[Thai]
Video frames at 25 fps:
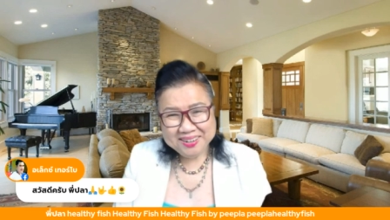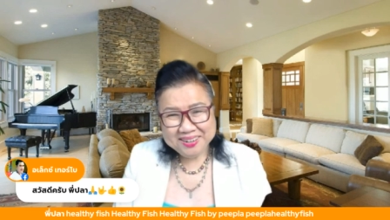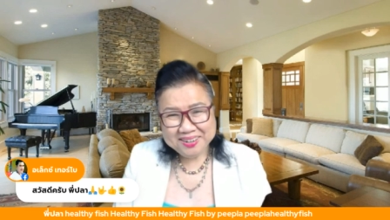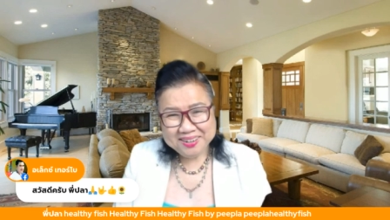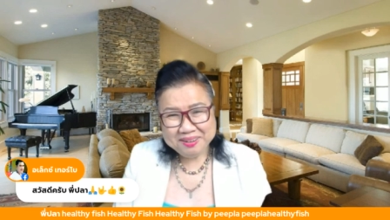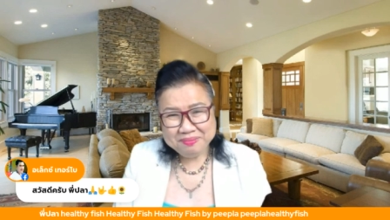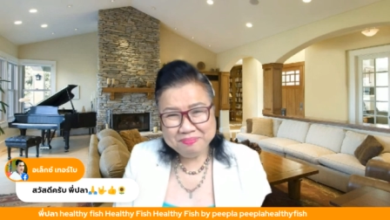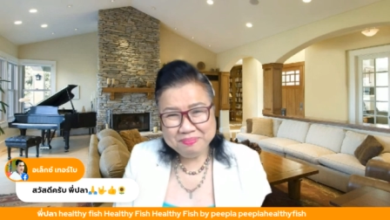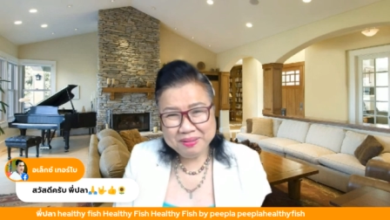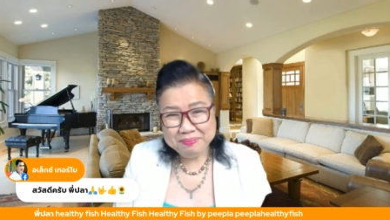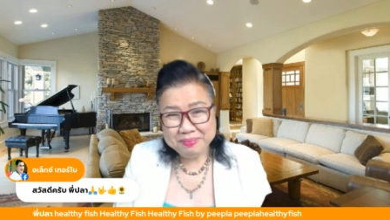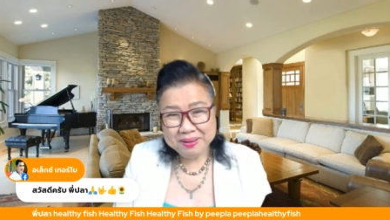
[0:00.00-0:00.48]

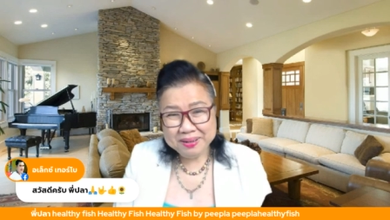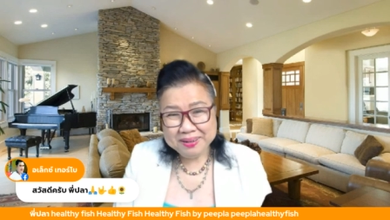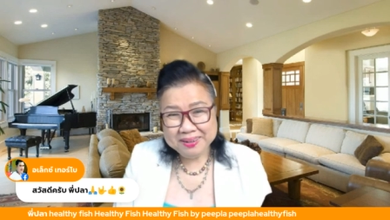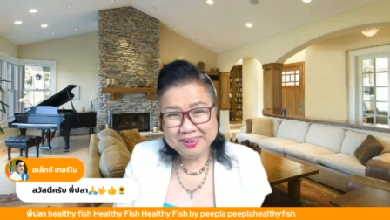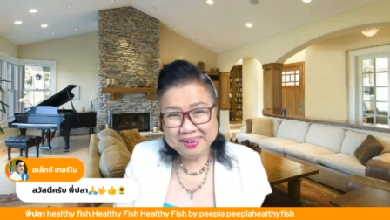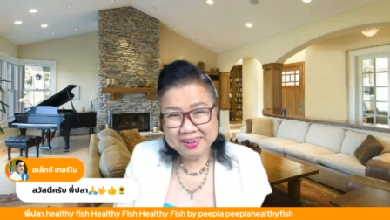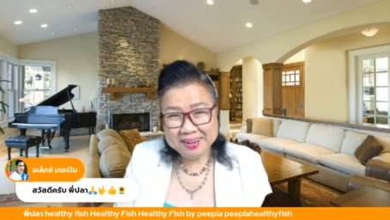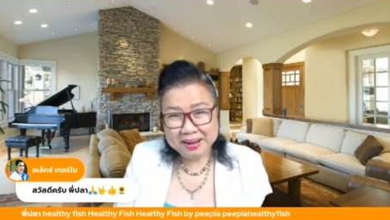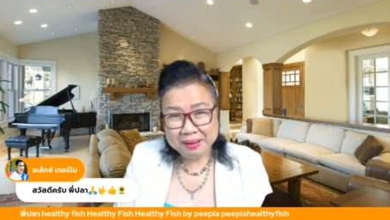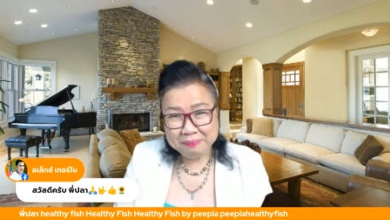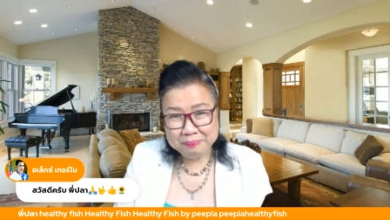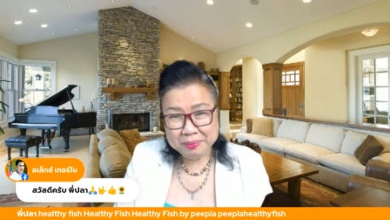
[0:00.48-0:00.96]
ทำไมเมื่อคื
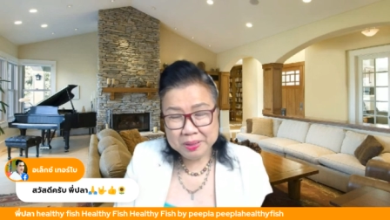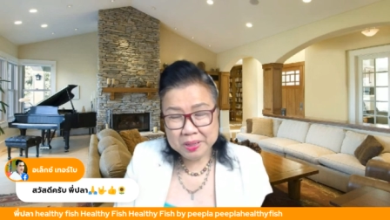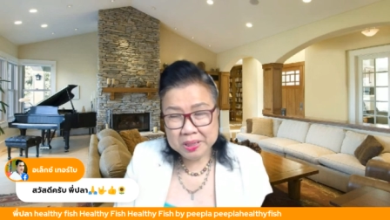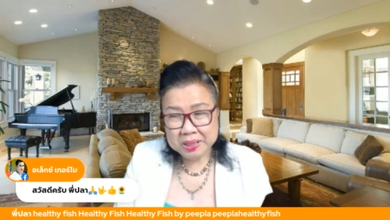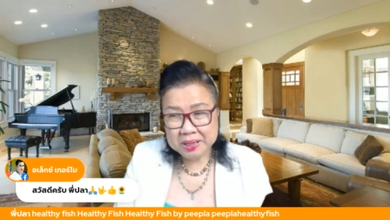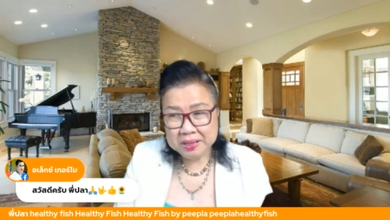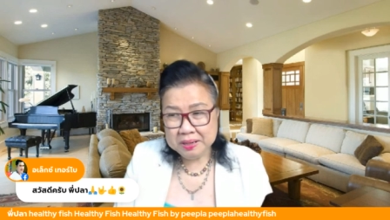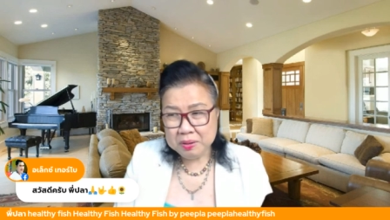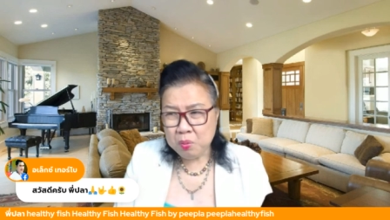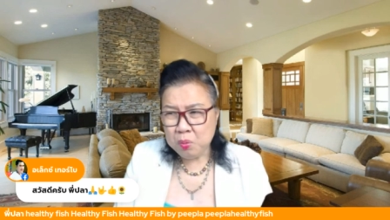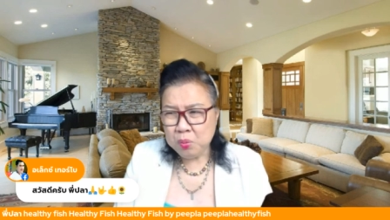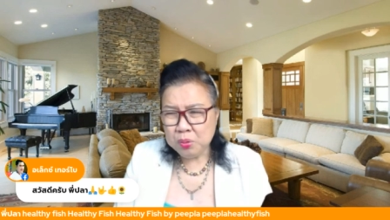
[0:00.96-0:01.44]
นหลับไม่ส
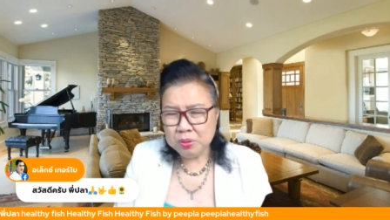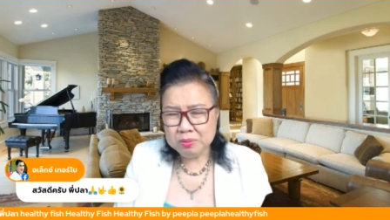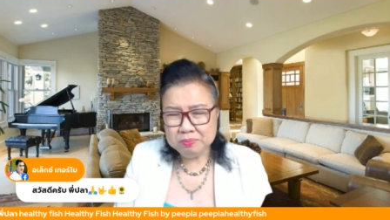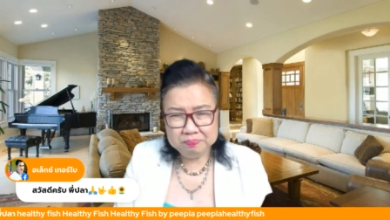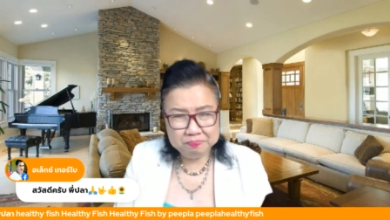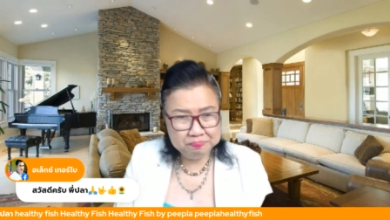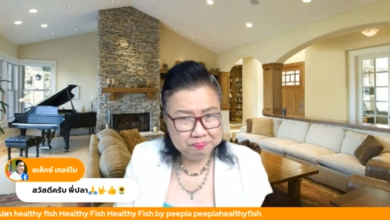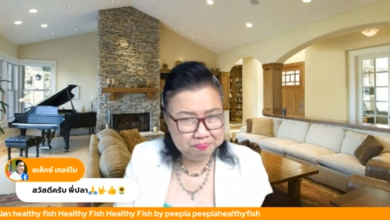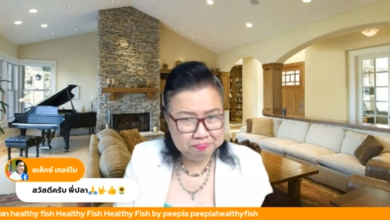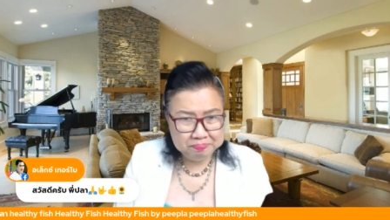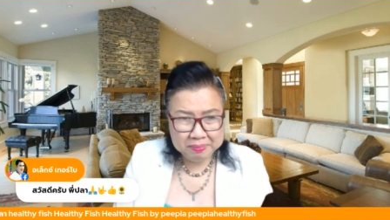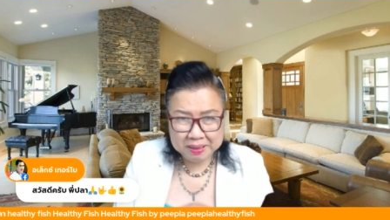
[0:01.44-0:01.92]
นิท
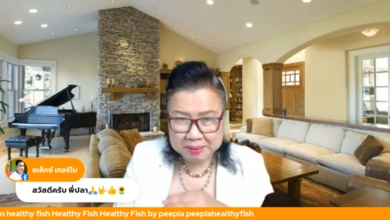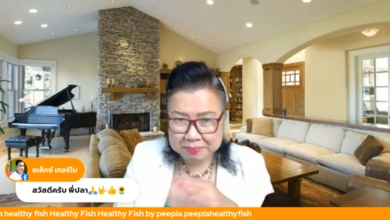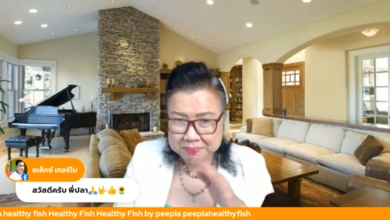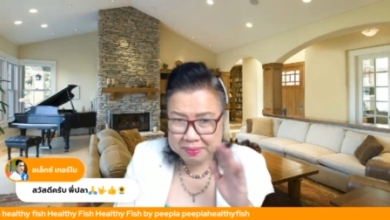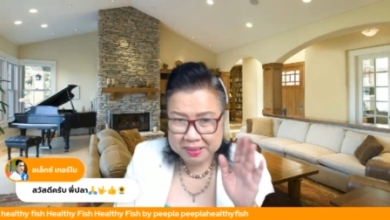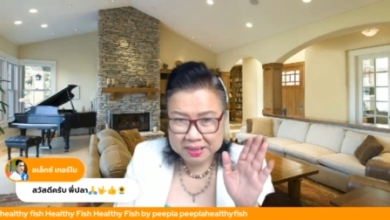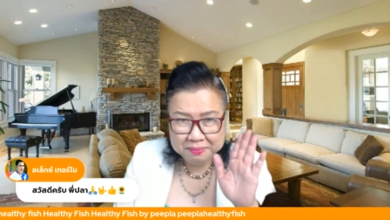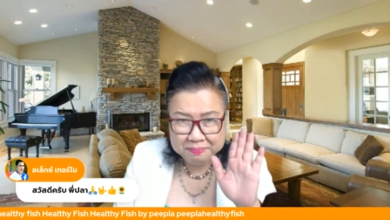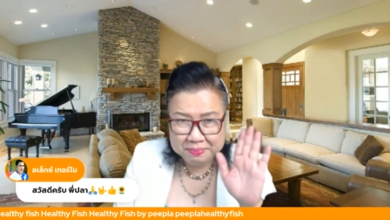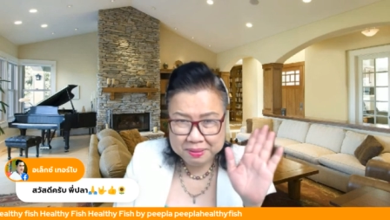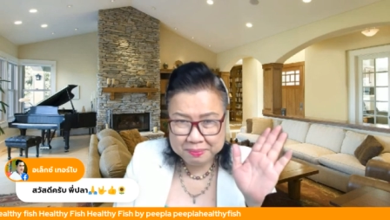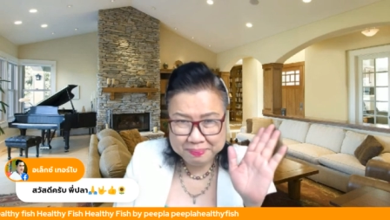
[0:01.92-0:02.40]
มันไม่
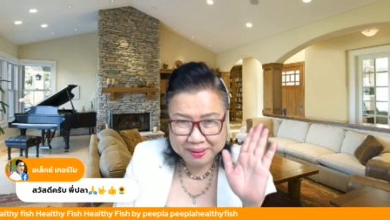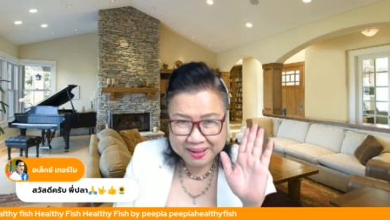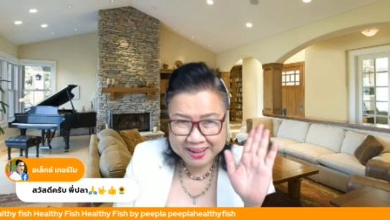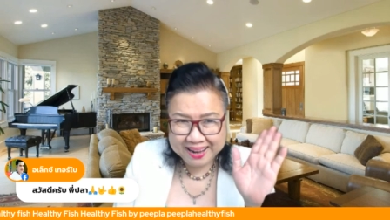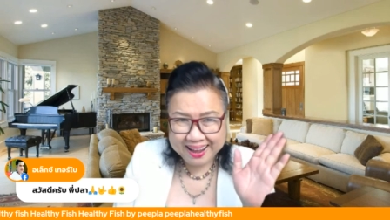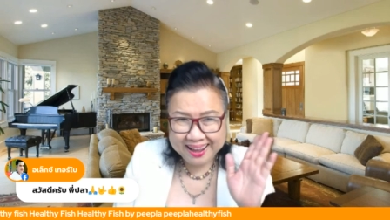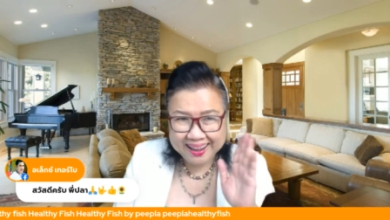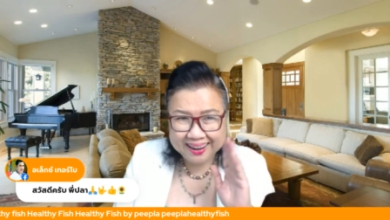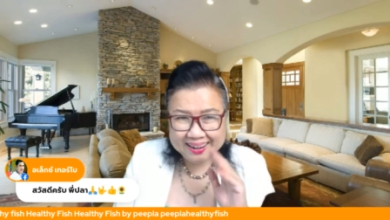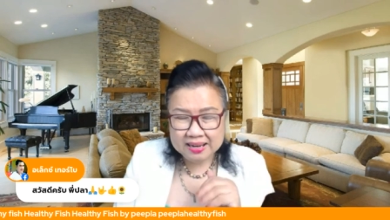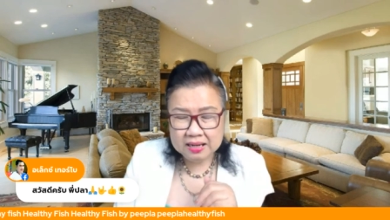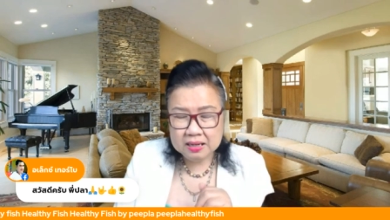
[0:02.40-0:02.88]
ได้มีปัญหา
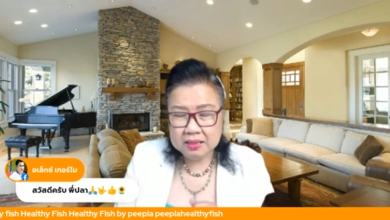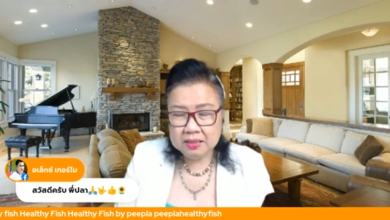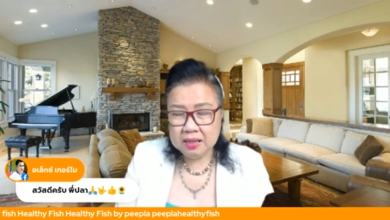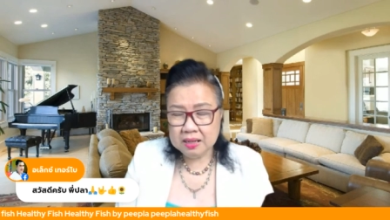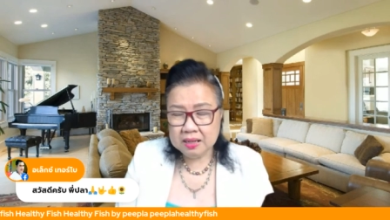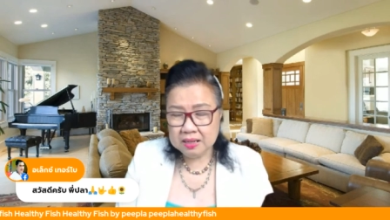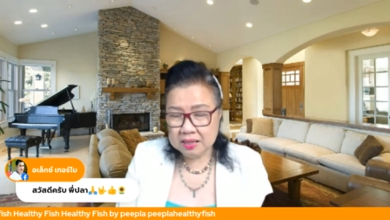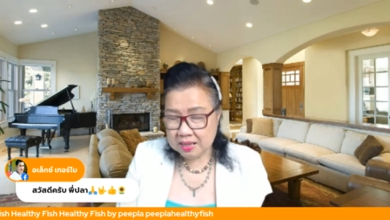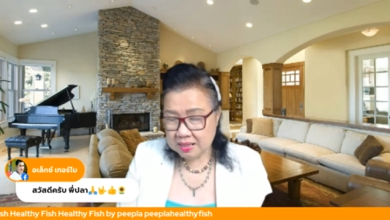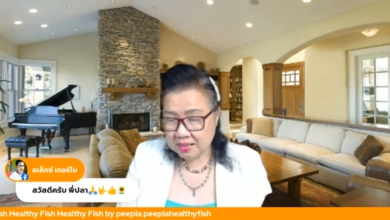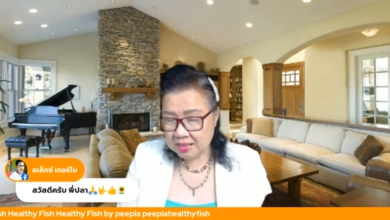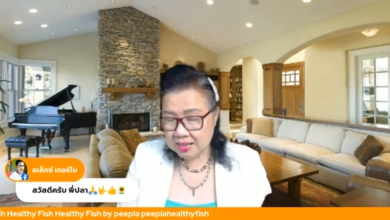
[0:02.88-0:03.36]
อะไรเลยนะ
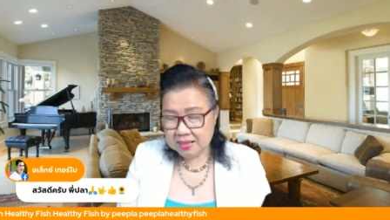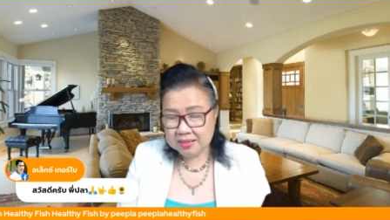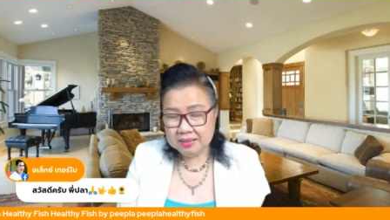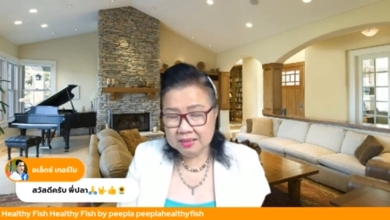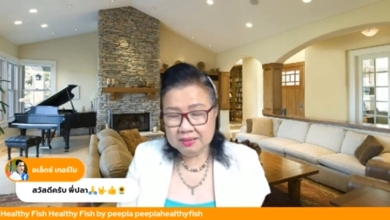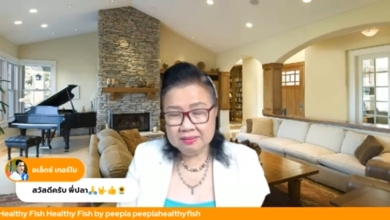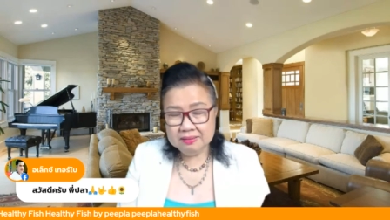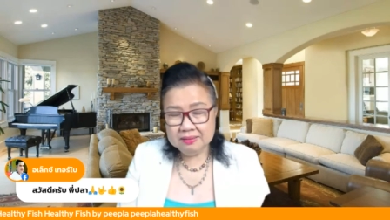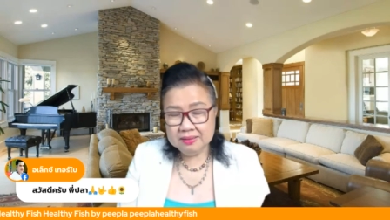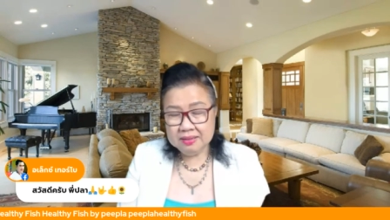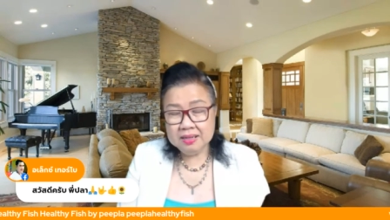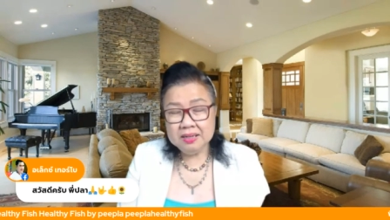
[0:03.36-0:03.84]
คือกิน
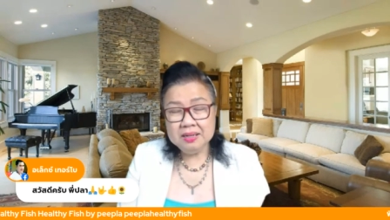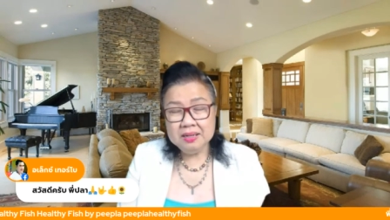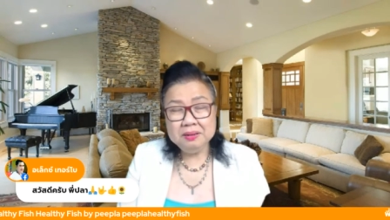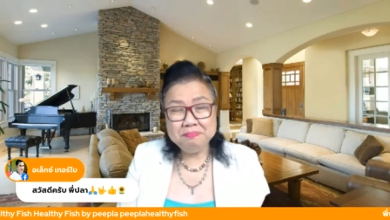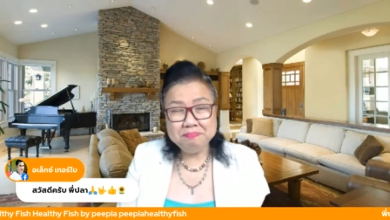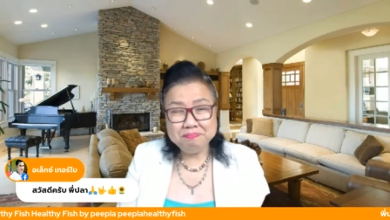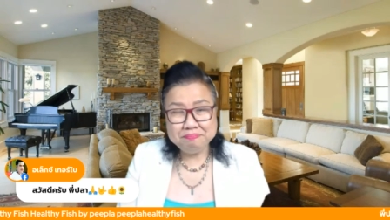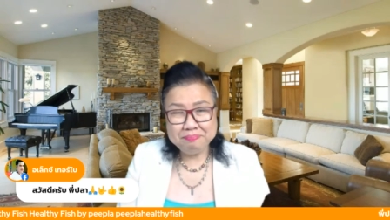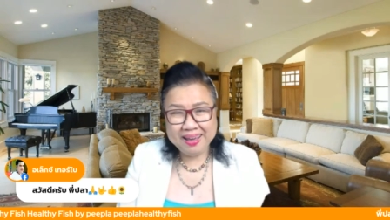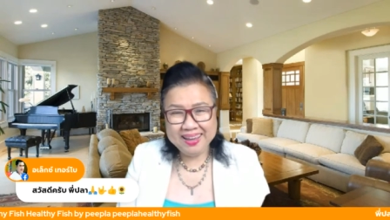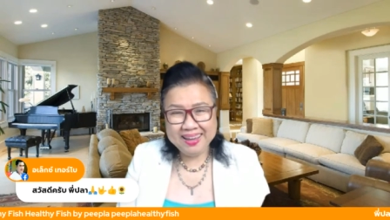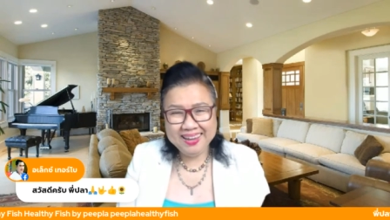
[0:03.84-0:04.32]
กินอิ่ม
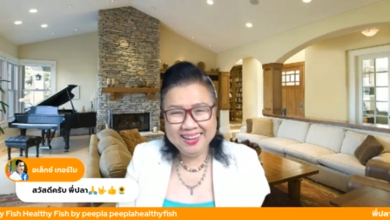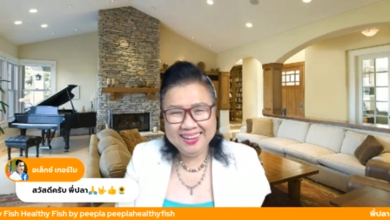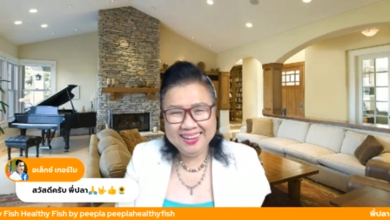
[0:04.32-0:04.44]
ไป